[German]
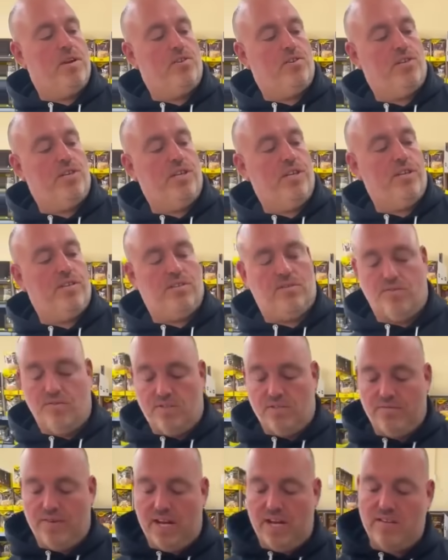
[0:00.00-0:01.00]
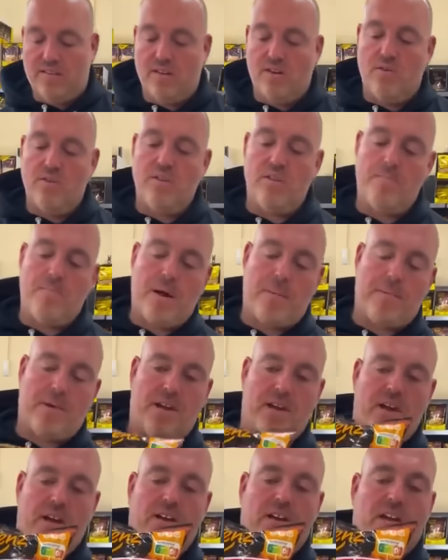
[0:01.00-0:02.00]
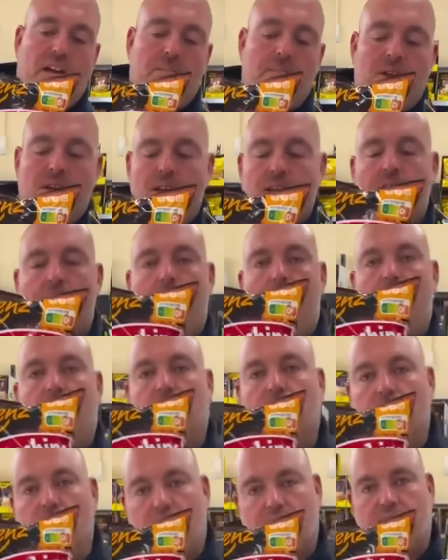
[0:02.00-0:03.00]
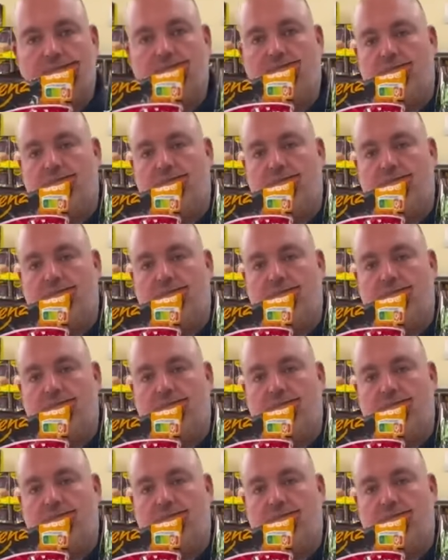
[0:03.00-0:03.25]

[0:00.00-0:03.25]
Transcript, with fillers: Cheese und so weiter und die Paprikacreme. 88